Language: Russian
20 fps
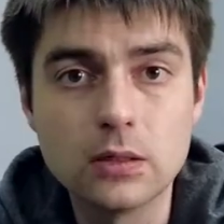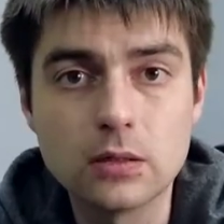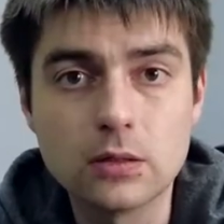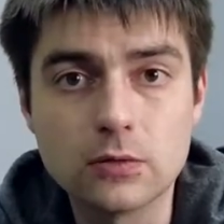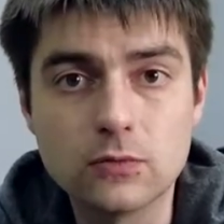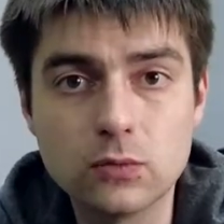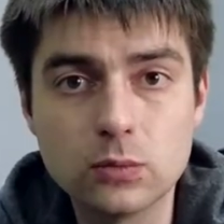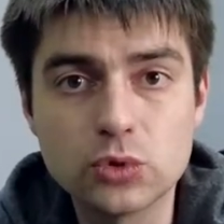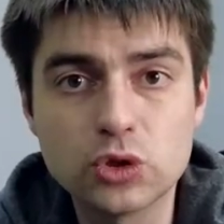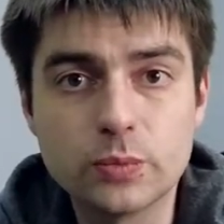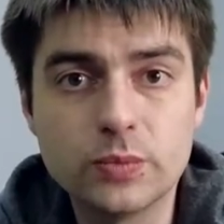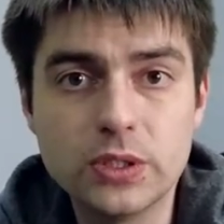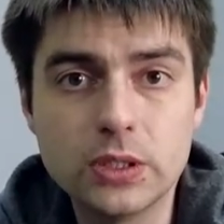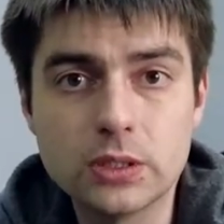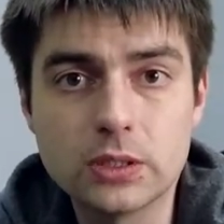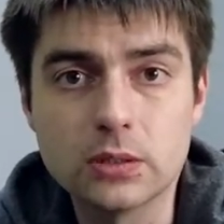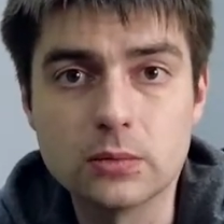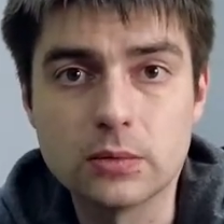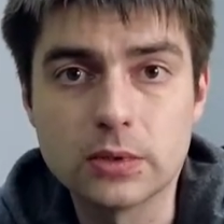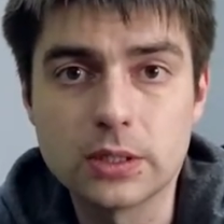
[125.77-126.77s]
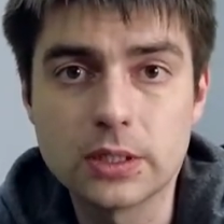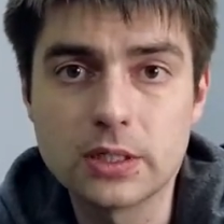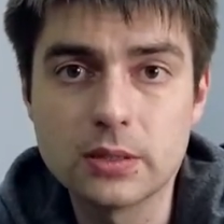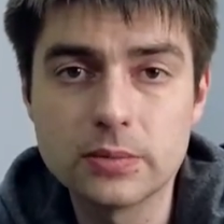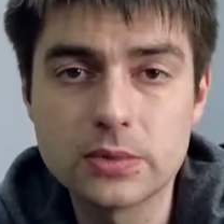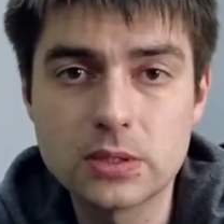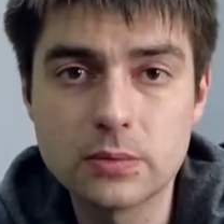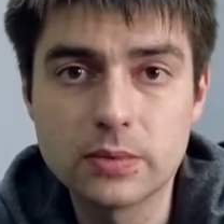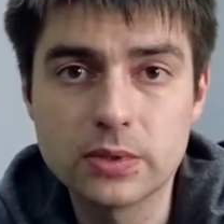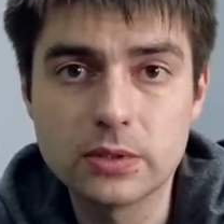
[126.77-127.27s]
К двум шпилькам
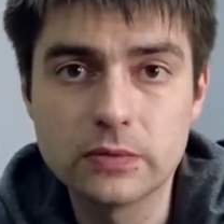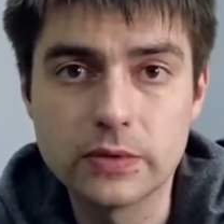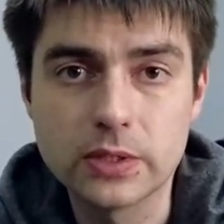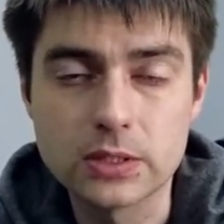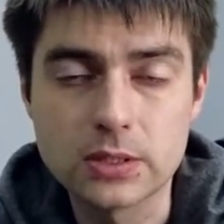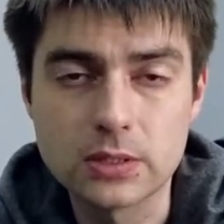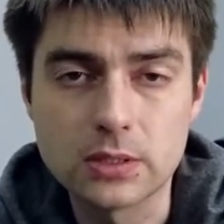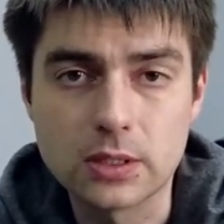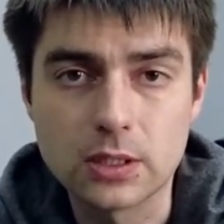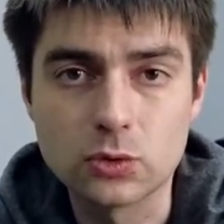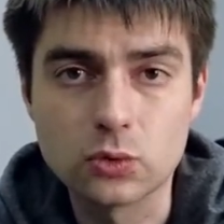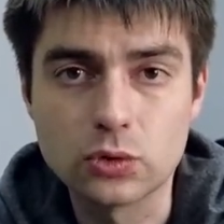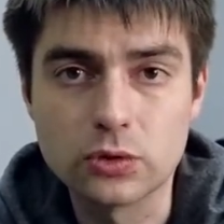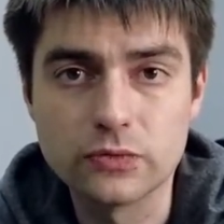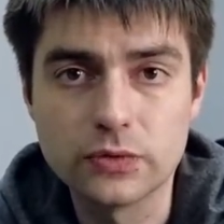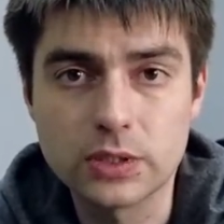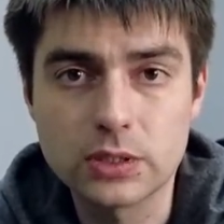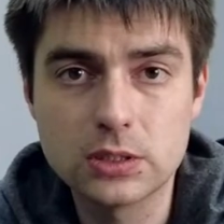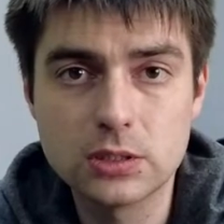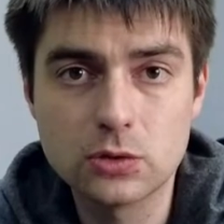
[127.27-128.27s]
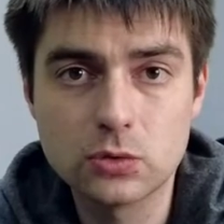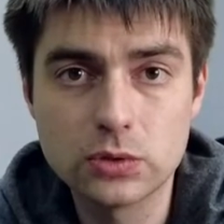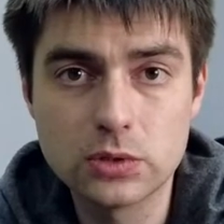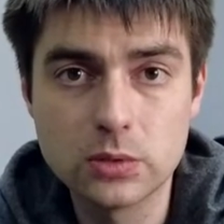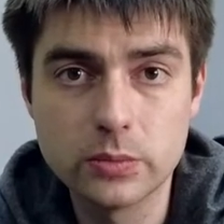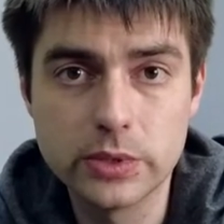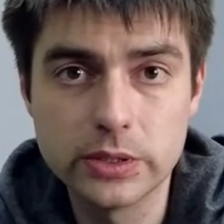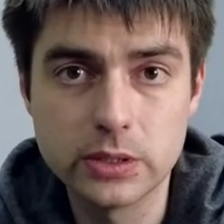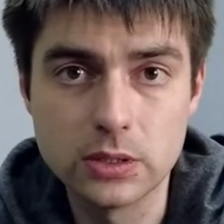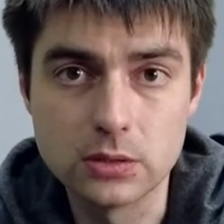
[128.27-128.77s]
крепится подвес, который
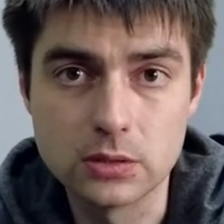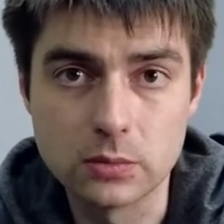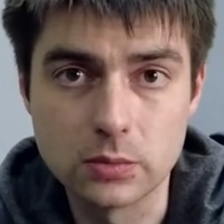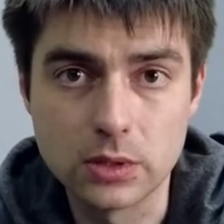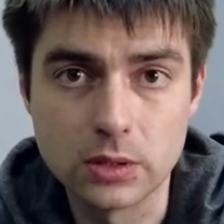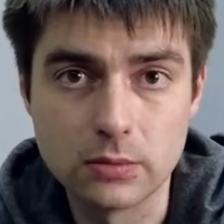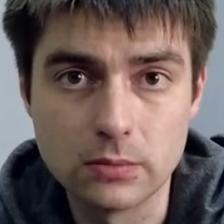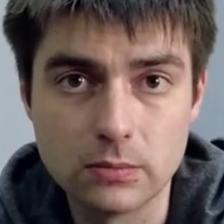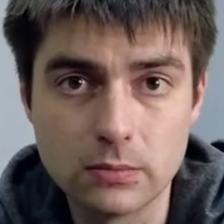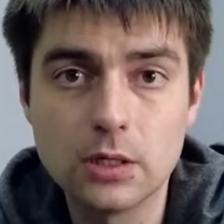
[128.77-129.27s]
фиксируется метизами,